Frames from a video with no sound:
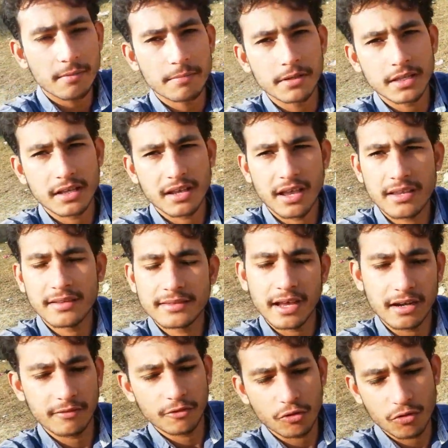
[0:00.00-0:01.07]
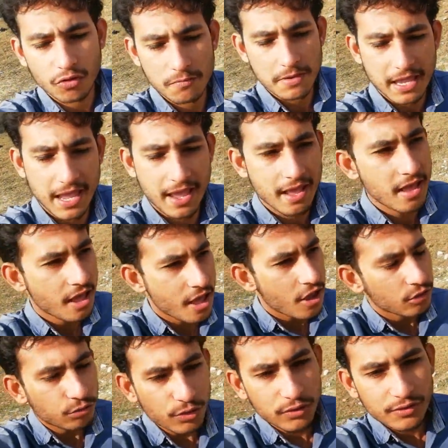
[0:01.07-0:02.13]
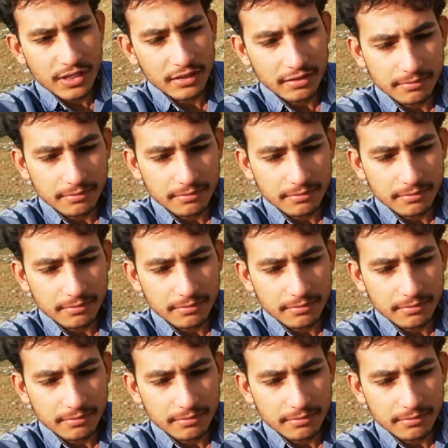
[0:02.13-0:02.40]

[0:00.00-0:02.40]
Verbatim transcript: आपने देखा ही है सारे ब्लॉगों में है तो इस वजह